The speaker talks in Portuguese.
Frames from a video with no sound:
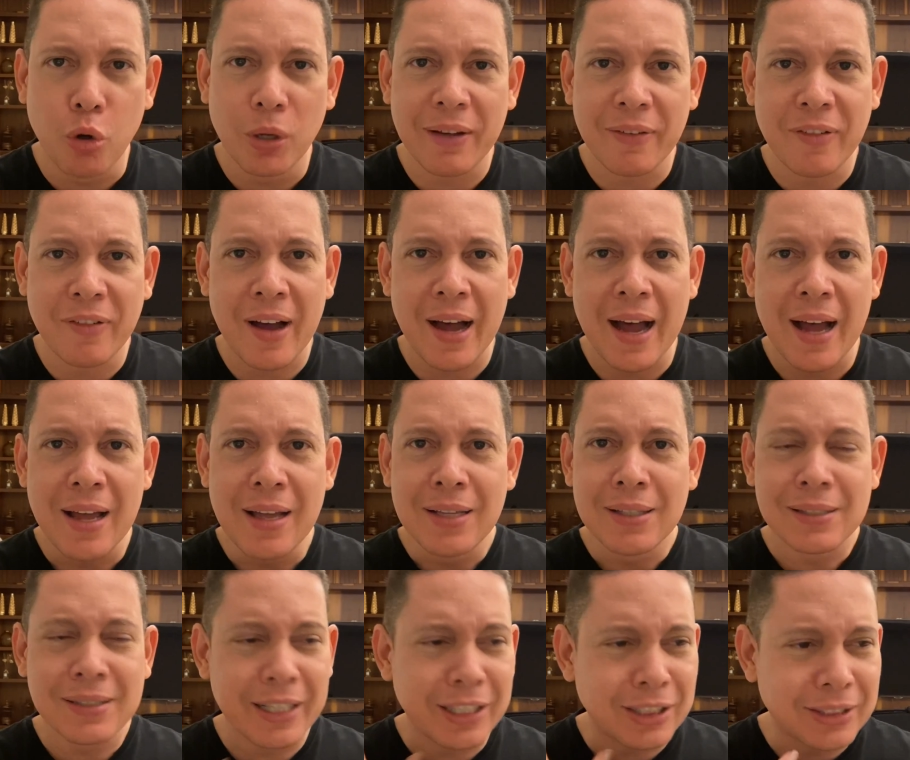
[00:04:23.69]
levar
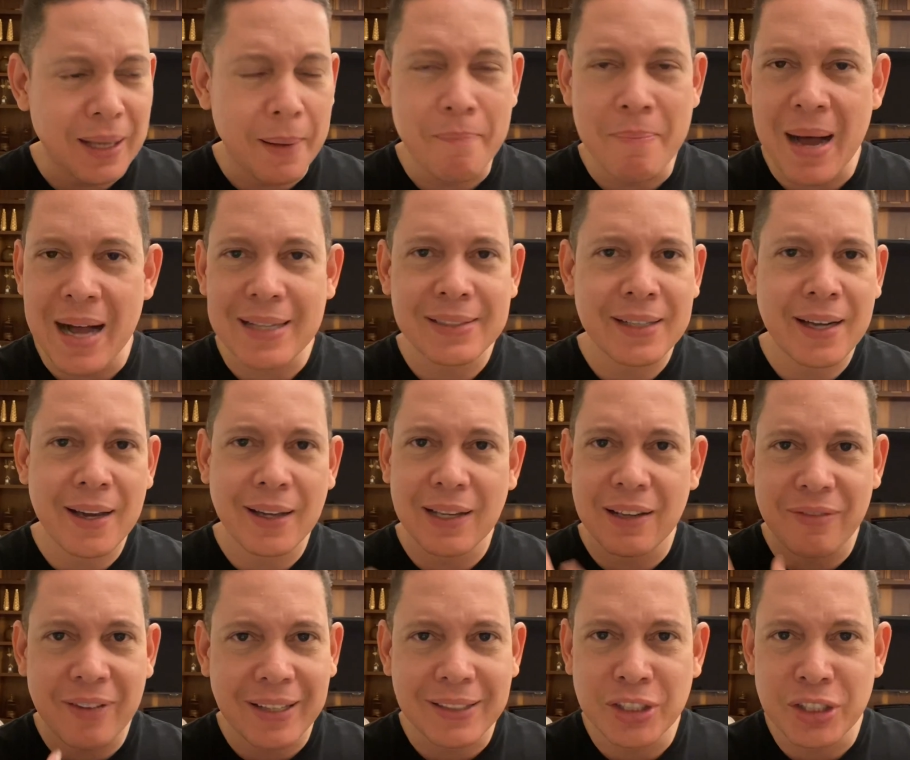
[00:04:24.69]
cesta básica,
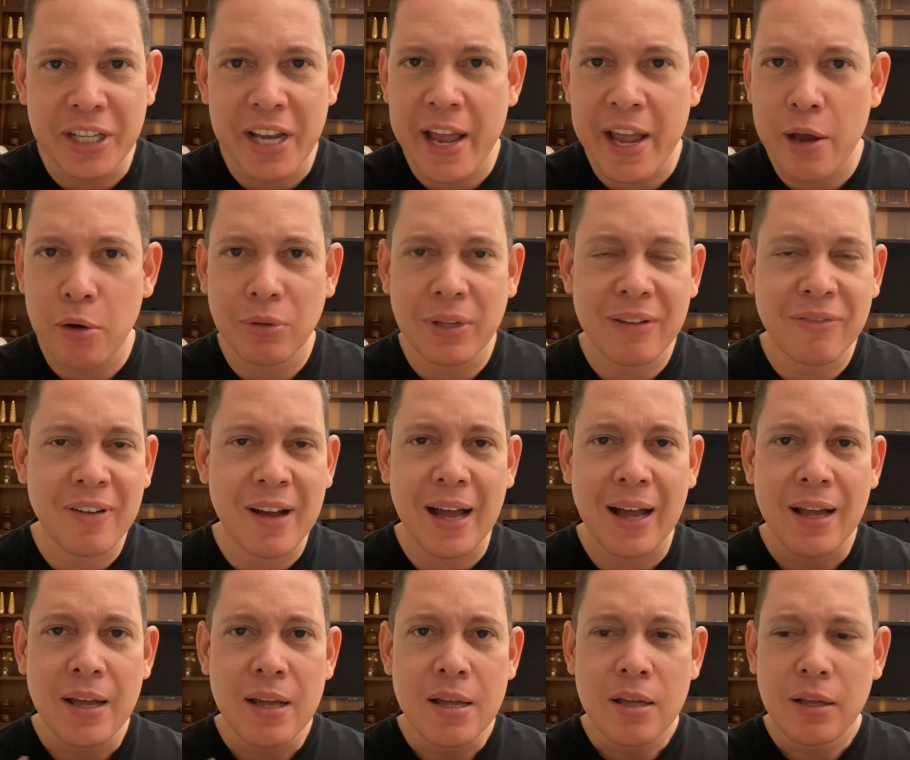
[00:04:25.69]
levar dinheiro,
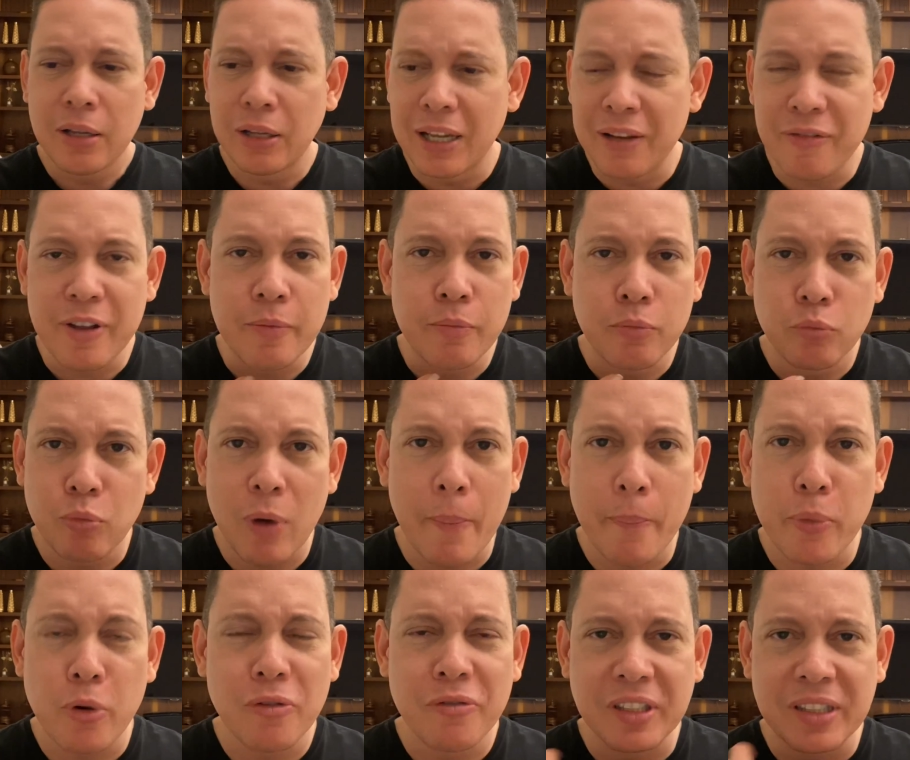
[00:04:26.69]
levar eu levei uma
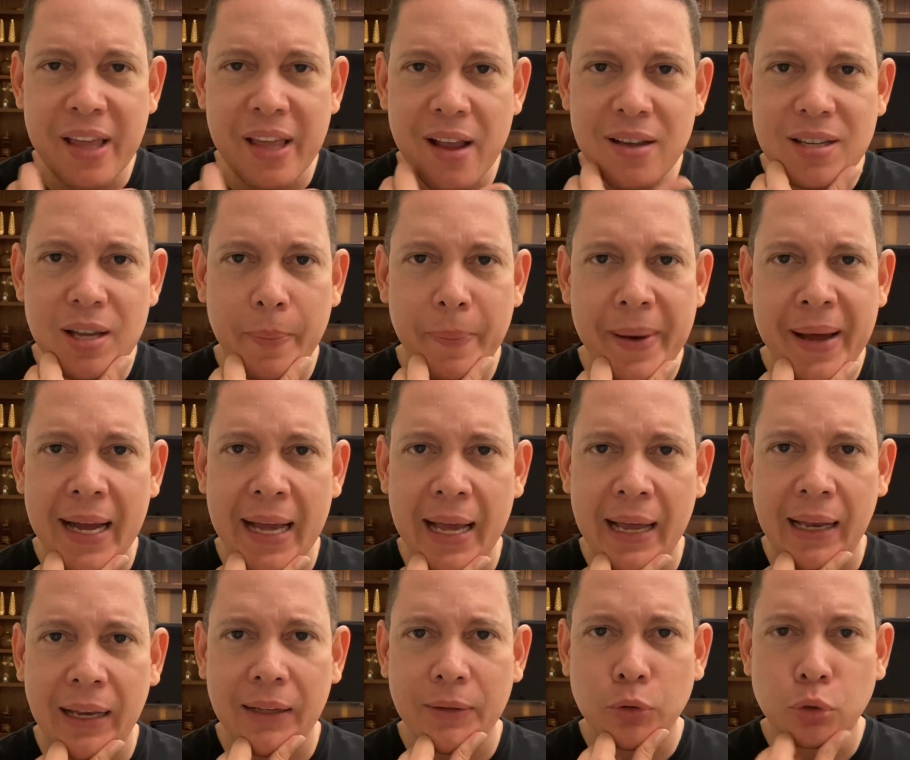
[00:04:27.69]
providência para ela.